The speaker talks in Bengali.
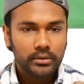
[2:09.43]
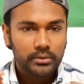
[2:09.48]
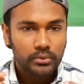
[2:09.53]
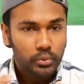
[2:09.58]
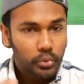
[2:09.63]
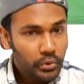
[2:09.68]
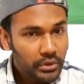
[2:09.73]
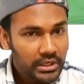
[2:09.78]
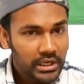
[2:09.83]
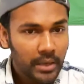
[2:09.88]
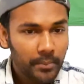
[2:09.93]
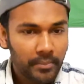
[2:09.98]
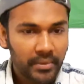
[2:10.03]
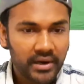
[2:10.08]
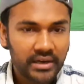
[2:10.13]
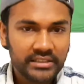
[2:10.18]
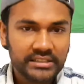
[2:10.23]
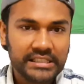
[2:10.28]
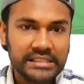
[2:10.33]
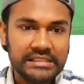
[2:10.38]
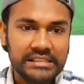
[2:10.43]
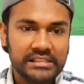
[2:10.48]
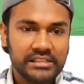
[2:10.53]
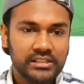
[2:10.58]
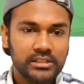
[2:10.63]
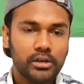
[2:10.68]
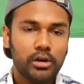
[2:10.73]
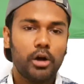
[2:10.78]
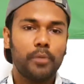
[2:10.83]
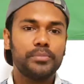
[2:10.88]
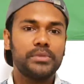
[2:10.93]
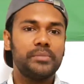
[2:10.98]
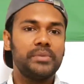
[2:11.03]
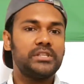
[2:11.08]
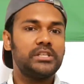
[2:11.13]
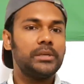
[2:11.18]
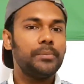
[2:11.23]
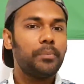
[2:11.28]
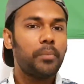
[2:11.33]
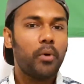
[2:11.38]
দুই নাম্বার যে জিনিসটা সবচেয়ে
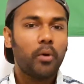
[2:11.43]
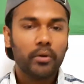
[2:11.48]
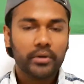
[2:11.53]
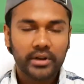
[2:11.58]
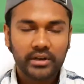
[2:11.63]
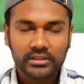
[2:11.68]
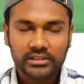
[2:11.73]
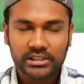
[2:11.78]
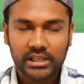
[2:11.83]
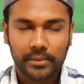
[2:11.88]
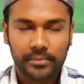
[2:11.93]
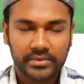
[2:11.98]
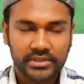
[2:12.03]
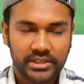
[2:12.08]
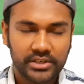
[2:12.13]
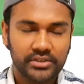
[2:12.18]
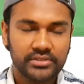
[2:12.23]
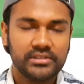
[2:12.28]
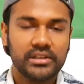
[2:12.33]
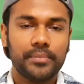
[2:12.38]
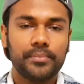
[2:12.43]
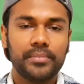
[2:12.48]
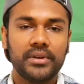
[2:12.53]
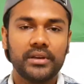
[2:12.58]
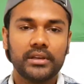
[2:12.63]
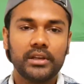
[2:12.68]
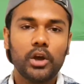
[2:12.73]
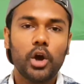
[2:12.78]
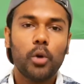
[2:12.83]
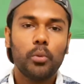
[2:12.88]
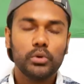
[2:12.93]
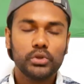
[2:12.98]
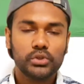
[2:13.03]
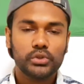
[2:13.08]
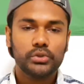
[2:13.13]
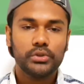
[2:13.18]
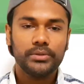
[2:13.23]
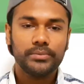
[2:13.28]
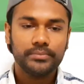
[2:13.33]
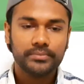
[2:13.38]
বেশি ইম্পর্ট্যান্ট সেটা হচ্ছে আপনাকে
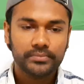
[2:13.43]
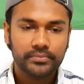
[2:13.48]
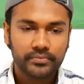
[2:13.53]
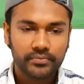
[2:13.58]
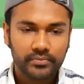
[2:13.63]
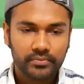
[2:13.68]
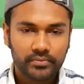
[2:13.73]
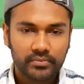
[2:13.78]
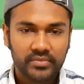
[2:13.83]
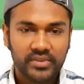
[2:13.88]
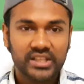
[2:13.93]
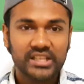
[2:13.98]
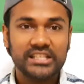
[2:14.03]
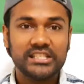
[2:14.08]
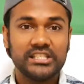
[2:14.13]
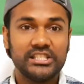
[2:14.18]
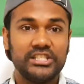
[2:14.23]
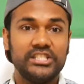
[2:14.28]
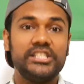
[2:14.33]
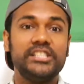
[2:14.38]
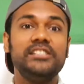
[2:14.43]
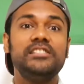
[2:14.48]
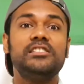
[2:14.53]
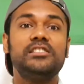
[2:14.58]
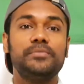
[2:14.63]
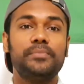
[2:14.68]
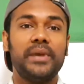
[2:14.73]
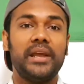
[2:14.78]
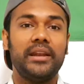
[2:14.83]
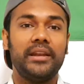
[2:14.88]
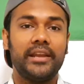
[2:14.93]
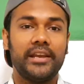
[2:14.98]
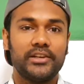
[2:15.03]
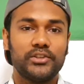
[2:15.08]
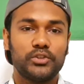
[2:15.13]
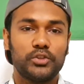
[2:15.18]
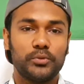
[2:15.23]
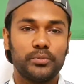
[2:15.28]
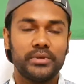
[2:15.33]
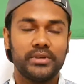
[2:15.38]
অবশ্যই জিন্স প্যান্ট নিয়ে
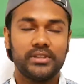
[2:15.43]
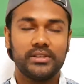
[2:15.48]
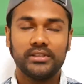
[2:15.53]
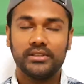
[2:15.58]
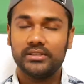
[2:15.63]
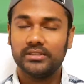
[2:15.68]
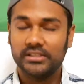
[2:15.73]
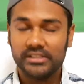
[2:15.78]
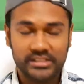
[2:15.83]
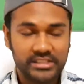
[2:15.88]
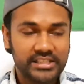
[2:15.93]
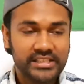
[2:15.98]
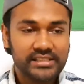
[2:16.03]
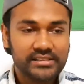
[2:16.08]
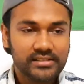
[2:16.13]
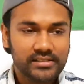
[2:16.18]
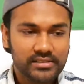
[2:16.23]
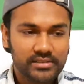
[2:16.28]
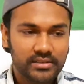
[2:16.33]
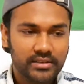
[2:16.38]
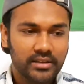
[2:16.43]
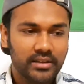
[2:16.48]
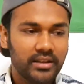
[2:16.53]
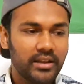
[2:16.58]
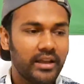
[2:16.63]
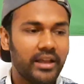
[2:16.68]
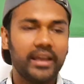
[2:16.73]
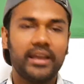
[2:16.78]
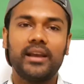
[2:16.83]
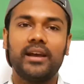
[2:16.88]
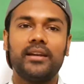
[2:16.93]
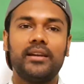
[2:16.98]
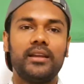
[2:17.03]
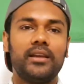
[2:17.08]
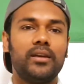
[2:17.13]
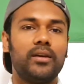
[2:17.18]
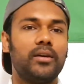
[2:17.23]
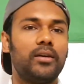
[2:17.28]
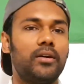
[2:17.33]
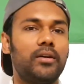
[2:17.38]
আসতে হবে জিন্স এখানে
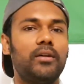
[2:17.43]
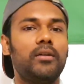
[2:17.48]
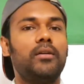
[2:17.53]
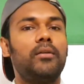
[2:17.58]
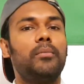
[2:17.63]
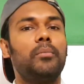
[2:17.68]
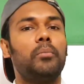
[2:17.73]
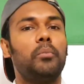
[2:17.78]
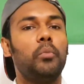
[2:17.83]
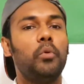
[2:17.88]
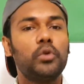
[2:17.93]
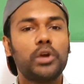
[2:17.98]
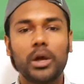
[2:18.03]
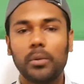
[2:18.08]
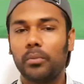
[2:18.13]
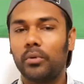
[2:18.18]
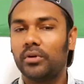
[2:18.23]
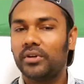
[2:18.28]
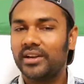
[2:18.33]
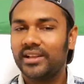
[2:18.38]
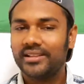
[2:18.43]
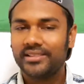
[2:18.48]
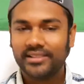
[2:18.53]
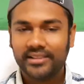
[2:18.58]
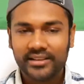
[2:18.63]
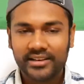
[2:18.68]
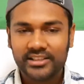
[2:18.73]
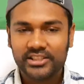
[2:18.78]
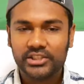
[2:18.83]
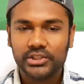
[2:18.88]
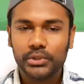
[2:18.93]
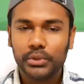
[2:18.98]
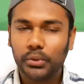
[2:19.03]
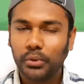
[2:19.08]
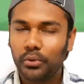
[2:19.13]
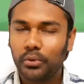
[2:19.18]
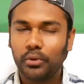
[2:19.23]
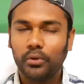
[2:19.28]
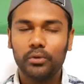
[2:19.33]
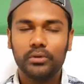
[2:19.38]
মোটামুটি তিরিশ
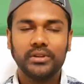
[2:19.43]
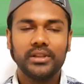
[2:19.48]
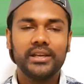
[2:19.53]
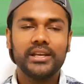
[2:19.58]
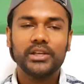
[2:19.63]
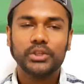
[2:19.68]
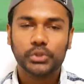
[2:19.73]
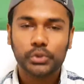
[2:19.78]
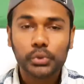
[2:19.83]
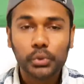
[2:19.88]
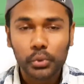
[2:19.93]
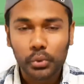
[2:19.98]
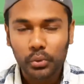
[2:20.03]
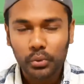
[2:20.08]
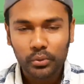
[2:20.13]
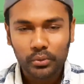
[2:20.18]
ইউরো থেকে শুরু